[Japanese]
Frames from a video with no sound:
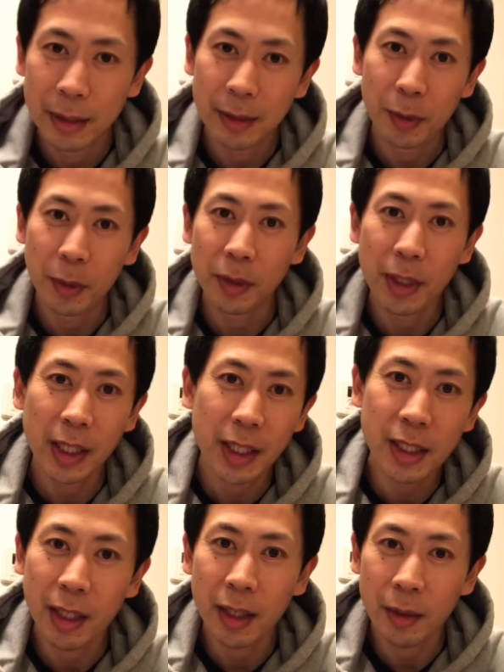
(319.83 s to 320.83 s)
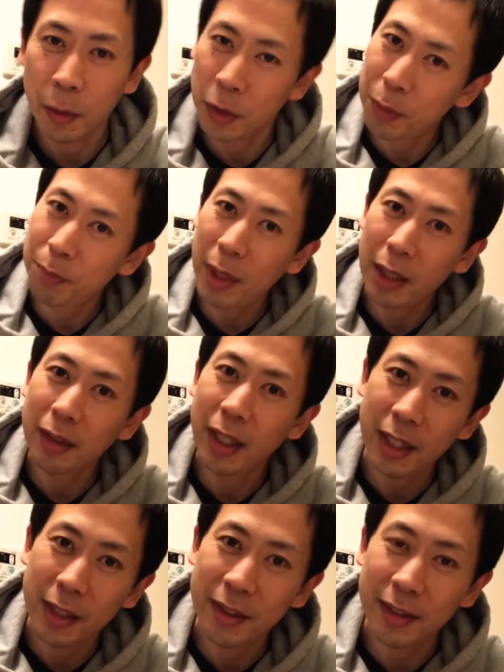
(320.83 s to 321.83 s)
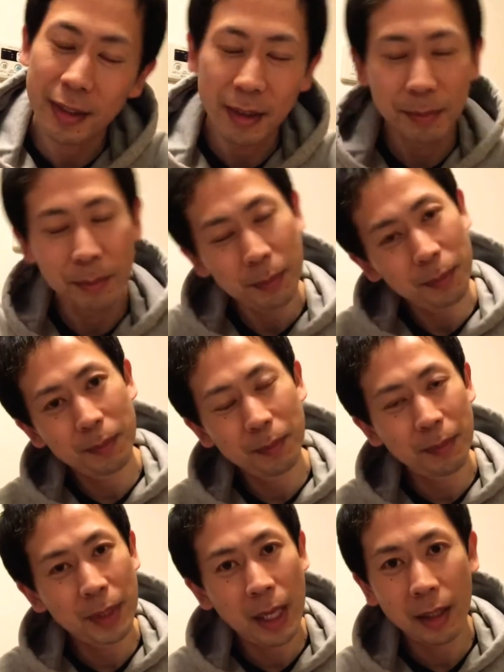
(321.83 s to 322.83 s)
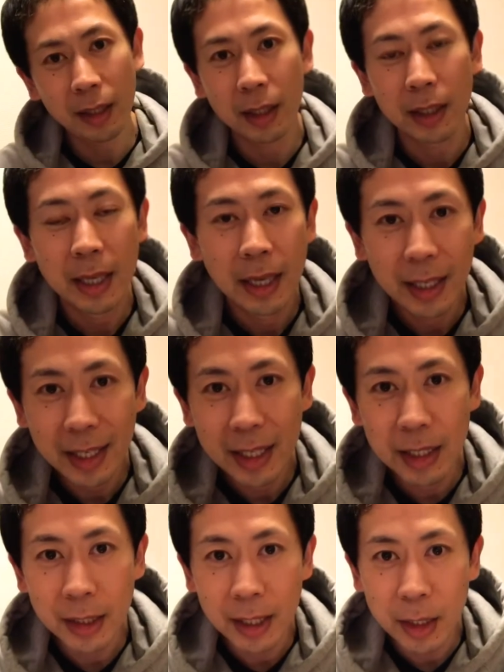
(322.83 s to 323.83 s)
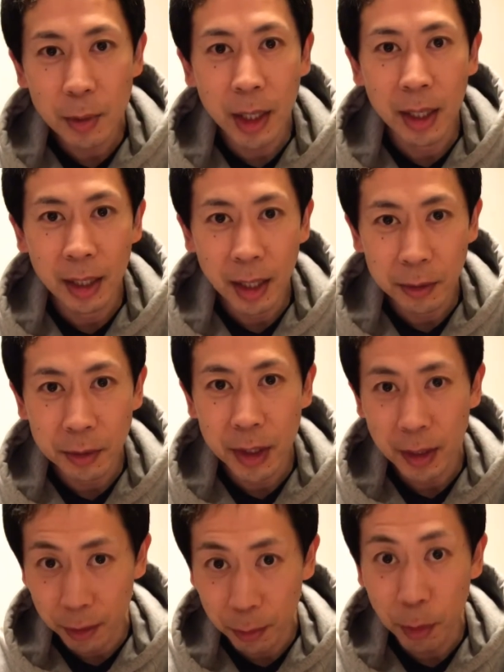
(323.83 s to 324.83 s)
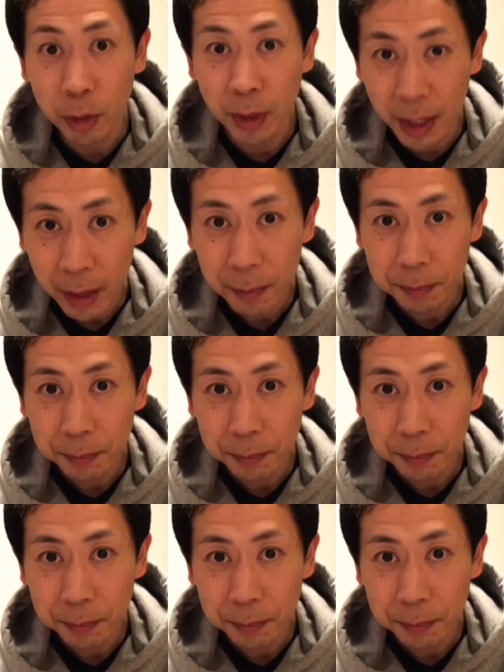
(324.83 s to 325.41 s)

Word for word: どれぐらいでしたか50%ぐらいですってうんなんか聞いてて違和感があるんですけど僕はね